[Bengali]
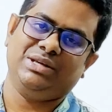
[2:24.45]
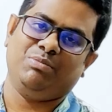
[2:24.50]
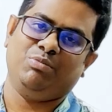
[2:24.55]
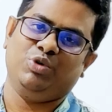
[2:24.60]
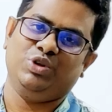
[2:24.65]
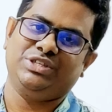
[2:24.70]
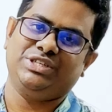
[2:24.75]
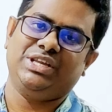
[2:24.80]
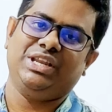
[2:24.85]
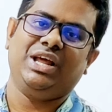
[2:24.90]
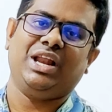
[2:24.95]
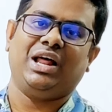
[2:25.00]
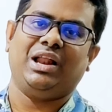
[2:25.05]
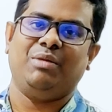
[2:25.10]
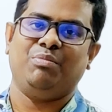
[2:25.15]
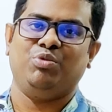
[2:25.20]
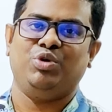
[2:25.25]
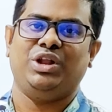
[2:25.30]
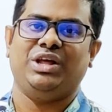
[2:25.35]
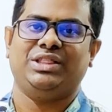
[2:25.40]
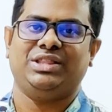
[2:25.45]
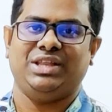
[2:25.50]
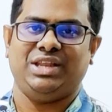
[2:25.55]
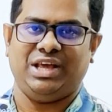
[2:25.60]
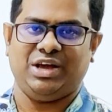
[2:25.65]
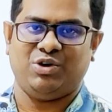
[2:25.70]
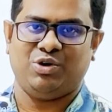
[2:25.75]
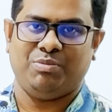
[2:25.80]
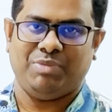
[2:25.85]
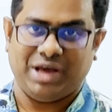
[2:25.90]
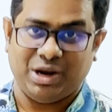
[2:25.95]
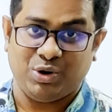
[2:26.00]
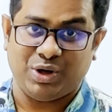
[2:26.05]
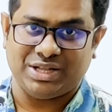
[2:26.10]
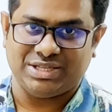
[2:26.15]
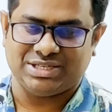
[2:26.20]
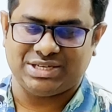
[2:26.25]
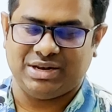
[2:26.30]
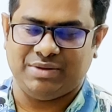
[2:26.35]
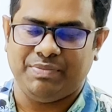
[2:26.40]
যা বলছিলেন আলহামদুলিল্লাহ তিনি এখন ভালো
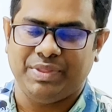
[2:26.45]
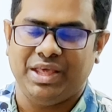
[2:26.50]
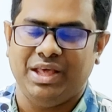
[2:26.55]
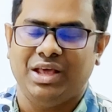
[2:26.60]
আছেন